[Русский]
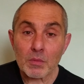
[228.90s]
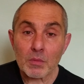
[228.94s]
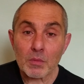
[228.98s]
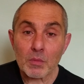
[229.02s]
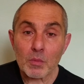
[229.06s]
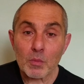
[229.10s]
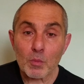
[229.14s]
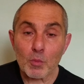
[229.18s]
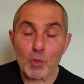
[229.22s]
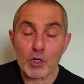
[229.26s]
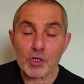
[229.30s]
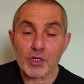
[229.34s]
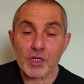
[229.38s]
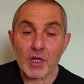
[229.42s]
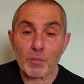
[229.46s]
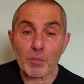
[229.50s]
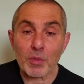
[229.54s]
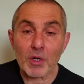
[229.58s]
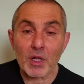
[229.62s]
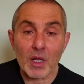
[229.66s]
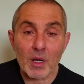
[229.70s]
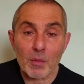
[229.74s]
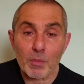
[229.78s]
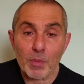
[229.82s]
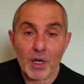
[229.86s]
Можно
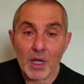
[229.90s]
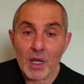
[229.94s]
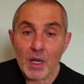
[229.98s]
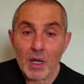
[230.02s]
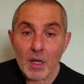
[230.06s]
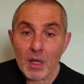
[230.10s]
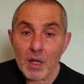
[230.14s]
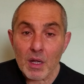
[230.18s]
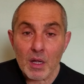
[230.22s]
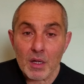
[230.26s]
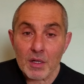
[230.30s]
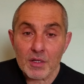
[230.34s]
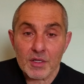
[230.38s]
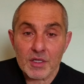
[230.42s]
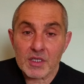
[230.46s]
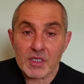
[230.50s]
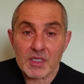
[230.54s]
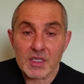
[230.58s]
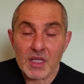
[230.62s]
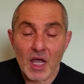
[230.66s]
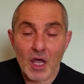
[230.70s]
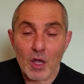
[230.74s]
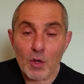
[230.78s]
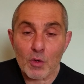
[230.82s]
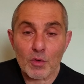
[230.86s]
было бы, не
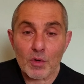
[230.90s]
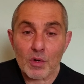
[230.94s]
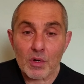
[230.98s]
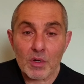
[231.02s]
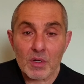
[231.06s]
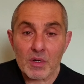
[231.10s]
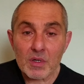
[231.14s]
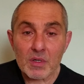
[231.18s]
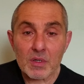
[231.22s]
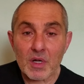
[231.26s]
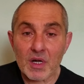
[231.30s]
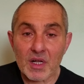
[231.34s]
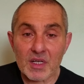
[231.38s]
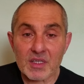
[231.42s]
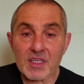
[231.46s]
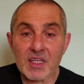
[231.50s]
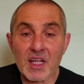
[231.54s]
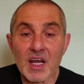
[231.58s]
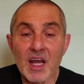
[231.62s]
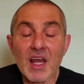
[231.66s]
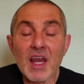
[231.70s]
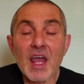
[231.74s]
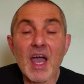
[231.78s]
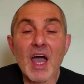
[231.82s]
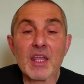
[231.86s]
знаю,
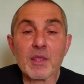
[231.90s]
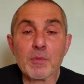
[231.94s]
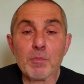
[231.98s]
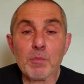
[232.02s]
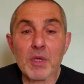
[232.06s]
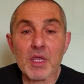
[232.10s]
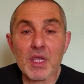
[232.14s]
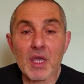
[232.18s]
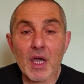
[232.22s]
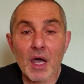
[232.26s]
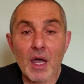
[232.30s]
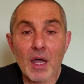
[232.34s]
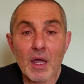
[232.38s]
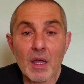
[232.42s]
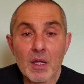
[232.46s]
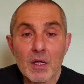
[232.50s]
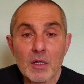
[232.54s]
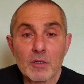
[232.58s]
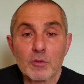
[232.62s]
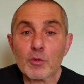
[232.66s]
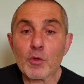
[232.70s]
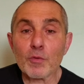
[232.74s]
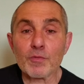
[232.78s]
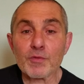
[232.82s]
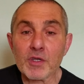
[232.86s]
расстрелять меня,
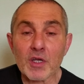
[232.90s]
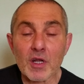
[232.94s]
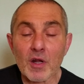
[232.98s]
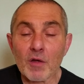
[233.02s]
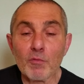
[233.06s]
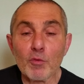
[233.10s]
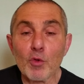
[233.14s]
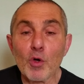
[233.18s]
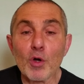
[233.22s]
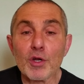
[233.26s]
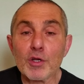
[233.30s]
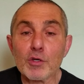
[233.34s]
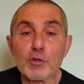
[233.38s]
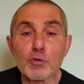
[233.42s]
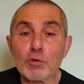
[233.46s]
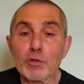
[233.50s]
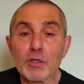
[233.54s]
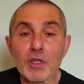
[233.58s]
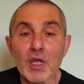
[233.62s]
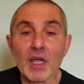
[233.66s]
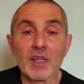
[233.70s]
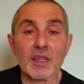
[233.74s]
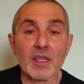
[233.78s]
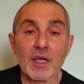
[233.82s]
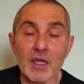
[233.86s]
но все равно
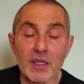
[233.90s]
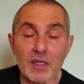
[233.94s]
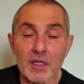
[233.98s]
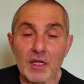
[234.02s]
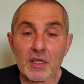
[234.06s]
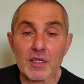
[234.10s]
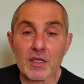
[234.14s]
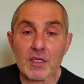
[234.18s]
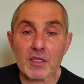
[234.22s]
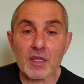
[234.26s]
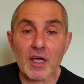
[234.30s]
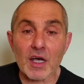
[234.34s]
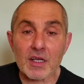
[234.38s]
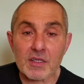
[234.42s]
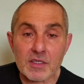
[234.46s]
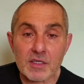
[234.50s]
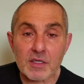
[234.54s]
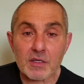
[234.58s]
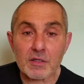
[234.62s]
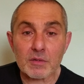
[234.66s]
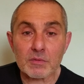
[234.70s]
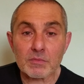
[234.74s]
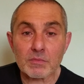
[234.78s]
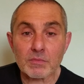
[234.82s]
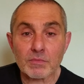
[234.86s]
результата это не даст.
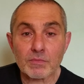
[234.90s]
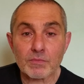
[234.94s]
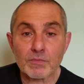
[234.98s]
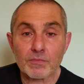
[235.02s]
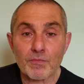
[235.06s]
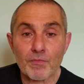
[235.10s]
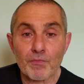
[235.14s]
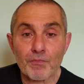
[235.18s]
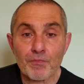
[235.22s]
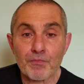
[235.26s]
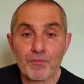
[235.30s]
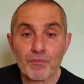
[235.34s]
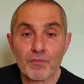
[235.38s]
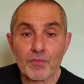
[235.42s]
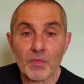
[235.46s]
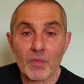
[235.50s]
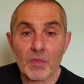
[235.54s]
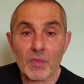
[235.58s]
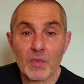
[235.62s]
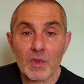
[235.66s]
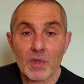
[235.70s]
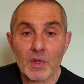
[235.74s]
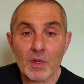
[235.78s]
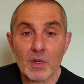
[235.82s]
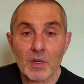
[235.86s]

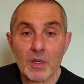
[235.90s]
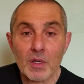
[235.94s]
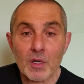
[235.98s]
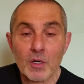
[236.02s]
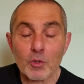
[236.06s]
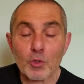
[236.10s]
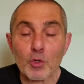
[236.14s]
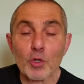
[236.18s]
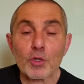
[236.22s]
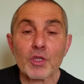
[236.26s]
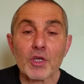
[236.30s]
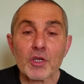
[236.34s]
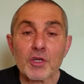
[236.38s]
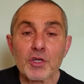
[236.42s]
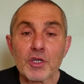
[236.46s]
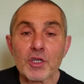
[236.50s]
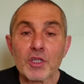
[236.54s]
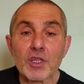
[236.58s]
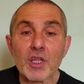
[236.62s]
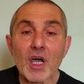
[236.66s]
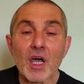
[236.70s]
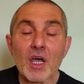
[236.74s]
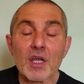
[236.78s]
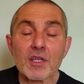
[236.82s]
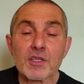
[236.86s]
Кто-то
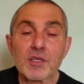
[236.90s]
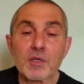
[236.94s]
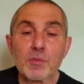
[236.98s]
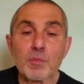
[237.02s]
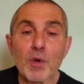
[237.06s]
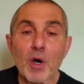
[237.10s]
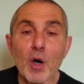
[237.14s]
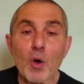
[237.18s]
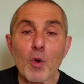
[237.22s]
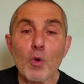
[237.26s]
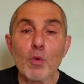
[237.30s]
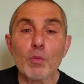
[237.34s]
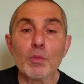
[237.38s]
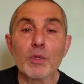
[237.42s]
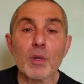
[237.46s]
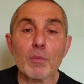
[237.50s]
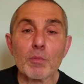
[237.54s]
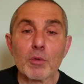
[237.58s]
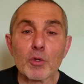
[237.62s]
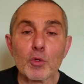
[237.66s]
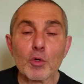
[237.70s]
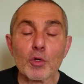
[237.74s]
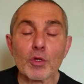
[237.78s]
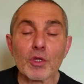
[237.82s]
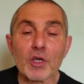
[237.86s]
считает себя умным,
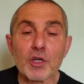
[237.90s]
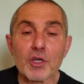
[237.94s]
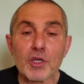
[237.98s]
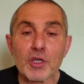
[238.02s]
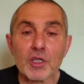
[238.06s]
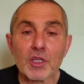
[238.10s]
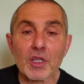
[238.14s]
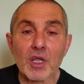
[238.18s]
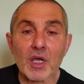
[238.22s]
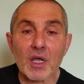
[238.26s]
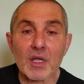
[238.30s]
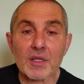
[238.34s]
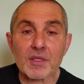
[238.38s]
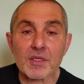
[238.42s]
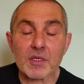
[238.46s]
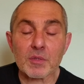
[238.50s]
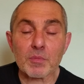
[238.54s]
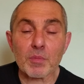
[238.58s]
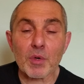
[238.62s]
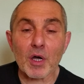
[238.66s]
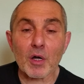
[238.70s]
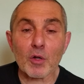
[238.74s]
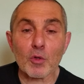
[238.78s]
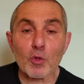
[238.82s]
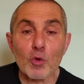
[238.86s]
кто-то считает
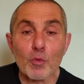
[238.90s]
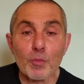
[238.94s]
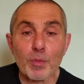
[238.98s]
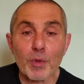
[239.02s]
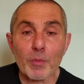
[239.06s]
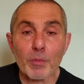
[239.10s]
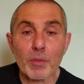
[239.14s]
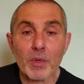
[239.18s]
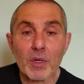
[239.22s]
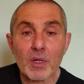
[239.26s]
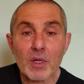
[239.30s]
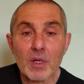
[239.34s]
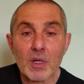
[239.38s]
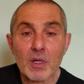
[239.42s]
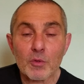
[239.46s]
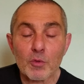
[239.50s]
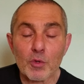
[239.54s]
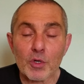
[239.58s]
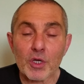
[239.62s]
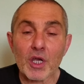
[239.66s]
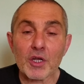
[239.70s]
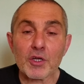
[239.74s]
себя глупым, но я